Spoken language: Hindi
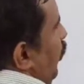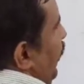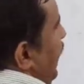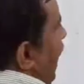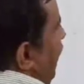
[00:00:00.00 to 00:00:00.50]
और
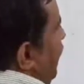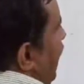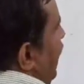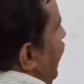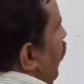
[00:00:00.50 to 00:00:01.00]
यहां भी
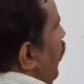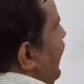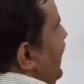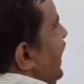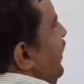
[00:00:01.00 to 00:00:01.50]
है और
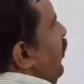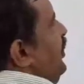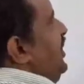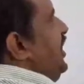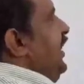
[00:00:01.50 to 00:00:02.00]
इसकी
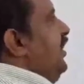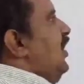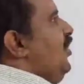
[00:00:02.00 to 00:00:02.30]
पोजीशन